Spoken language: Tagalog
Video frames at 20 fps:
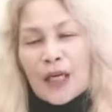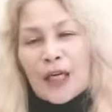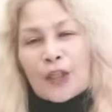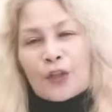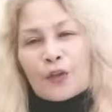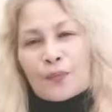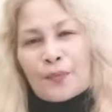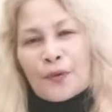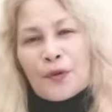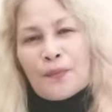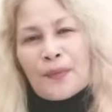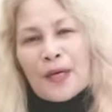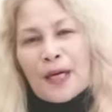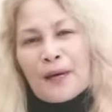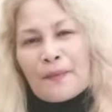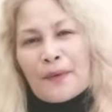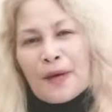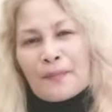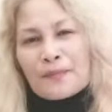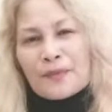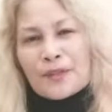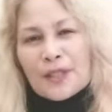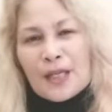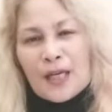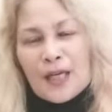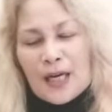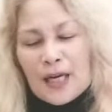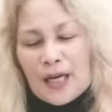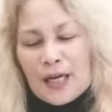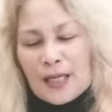Ito po mga
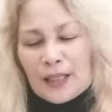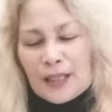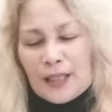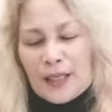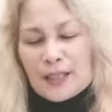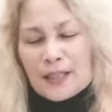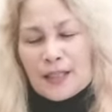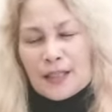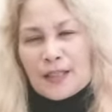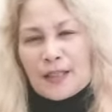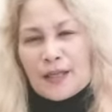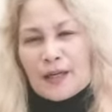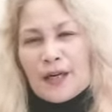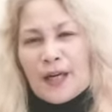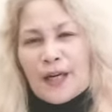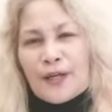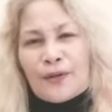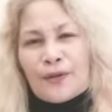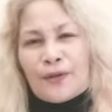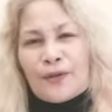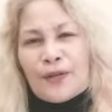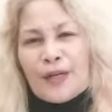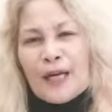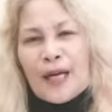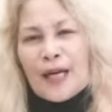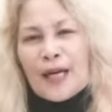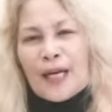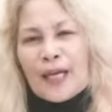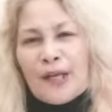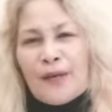mamsi ang ating isi-share ngayon
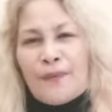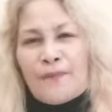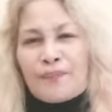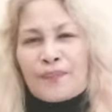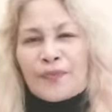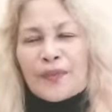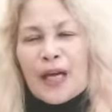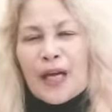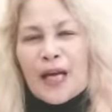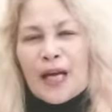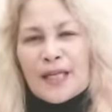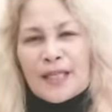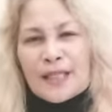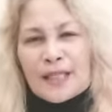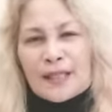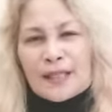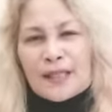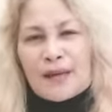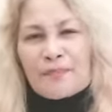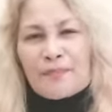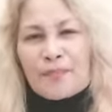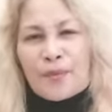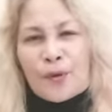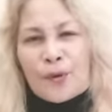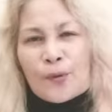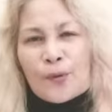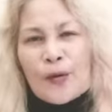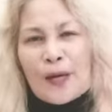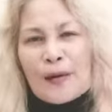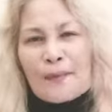ay, ay isasampol
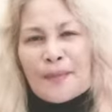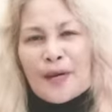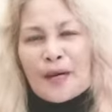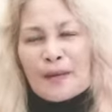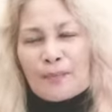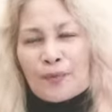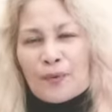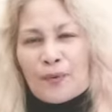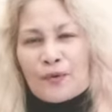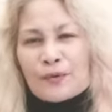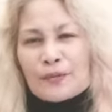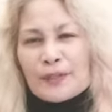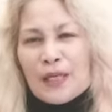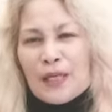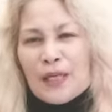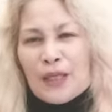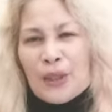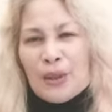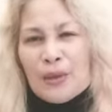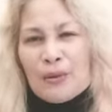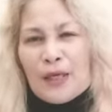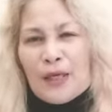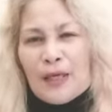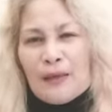ko lamang po sa inyo.